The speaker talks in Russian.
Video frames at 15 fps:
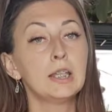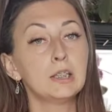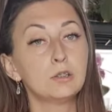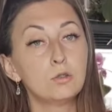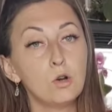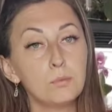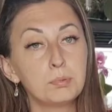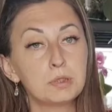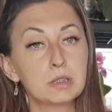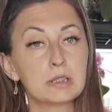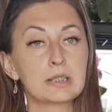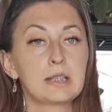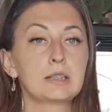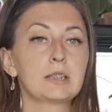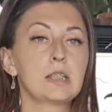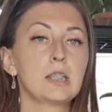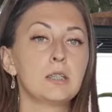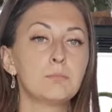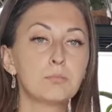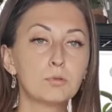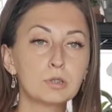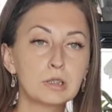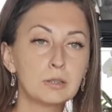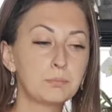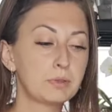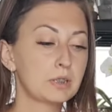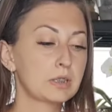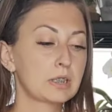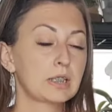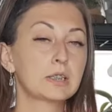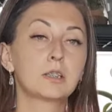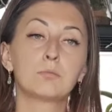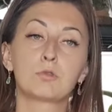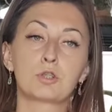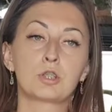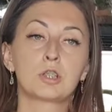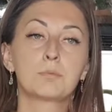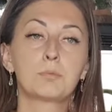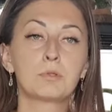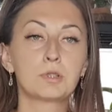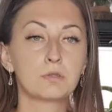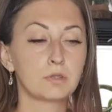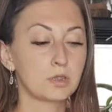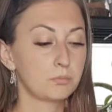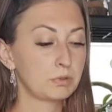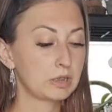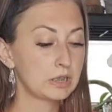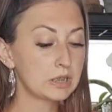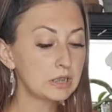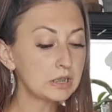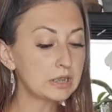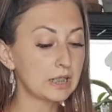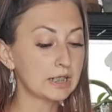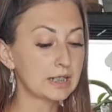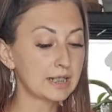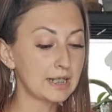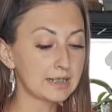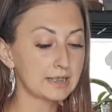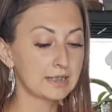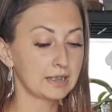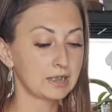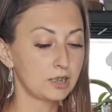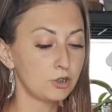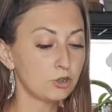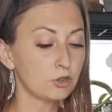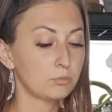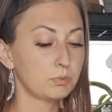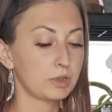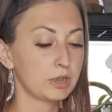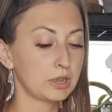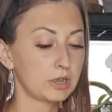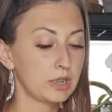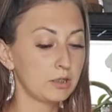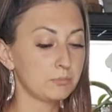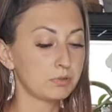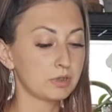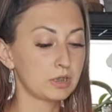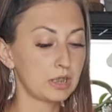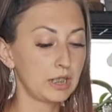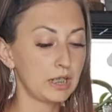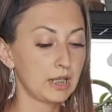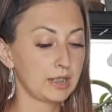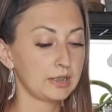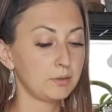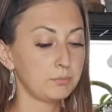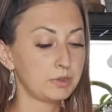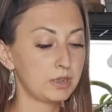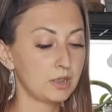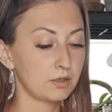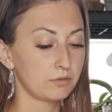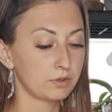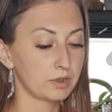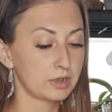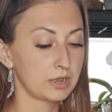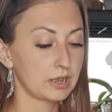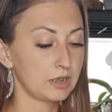и до пересадки, и после пересадки можно использовать аминосил как раз-таки, чтобы орхидея быстрее адаптировалась.